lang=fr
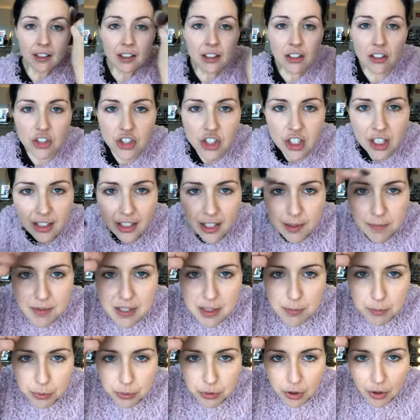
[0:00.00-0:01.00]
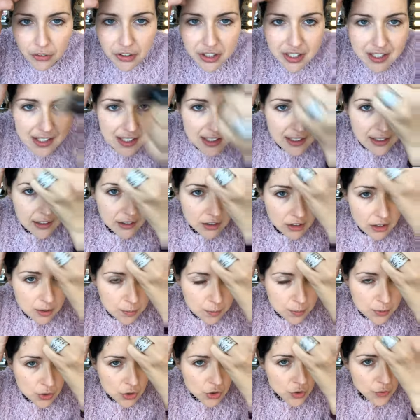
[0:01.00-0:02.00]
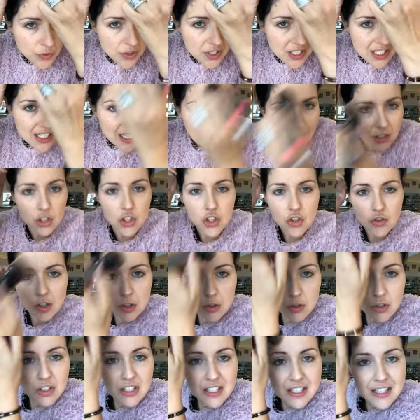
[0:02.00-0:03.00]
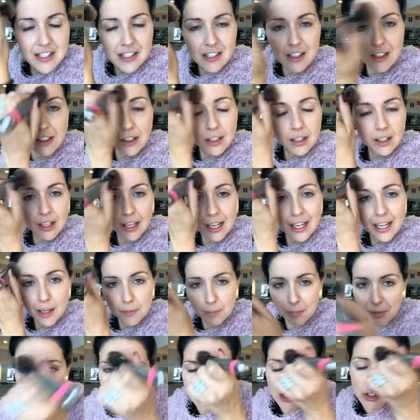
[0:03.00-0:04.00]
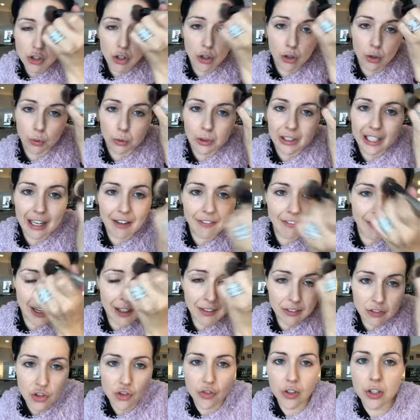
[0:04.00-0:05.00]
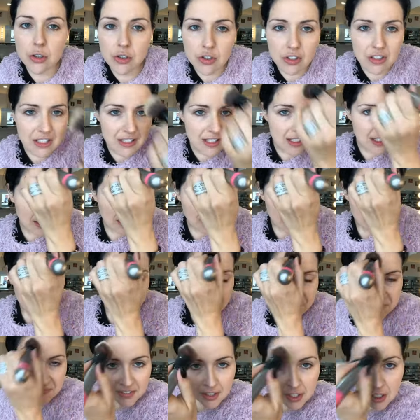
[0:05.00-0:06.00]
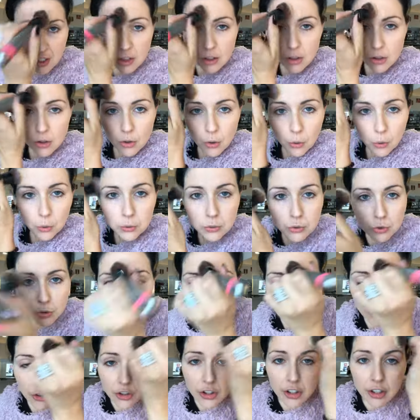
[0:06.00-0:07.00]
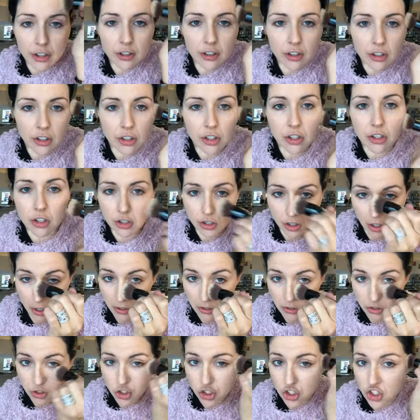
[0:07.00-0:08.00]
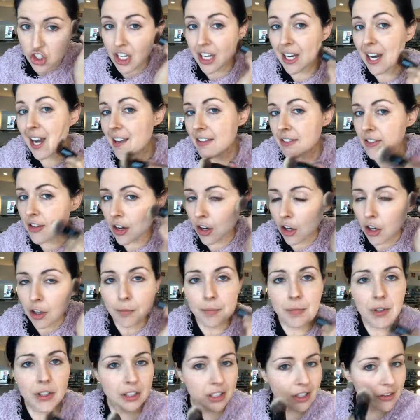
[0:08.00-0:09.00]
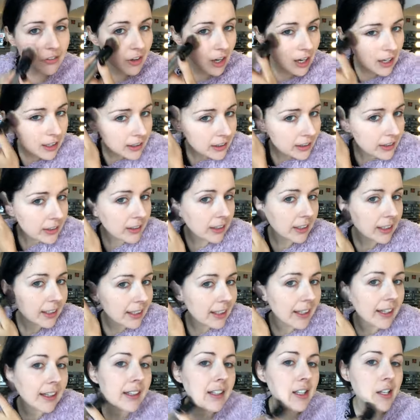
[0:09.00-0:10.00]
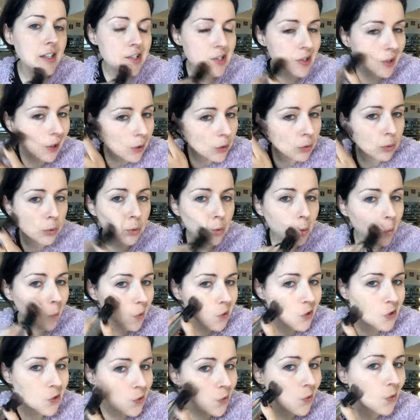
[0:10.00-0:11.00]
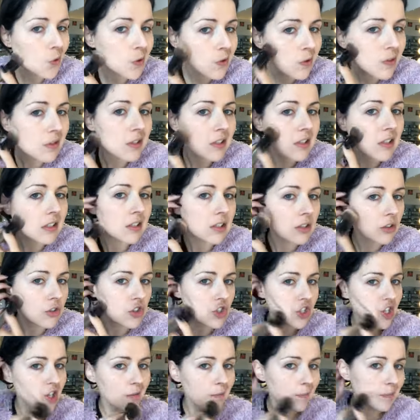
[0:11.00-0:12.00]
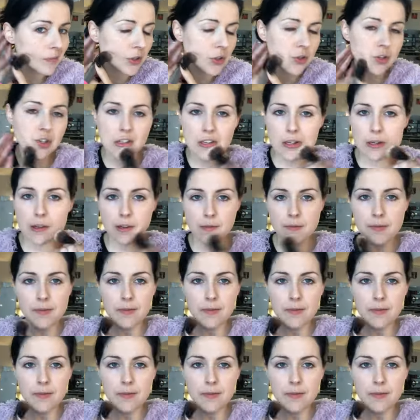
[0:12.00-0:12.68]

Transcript: J'ai des petits boutons ici et là. C'est pour ça que je vous disais que je vais utiliser, à la place de l'eau de lavande, je vais utiliser l'eau de géranium qui va aller régler ça en 2-3 jours. C'est ça que j'aime de ça.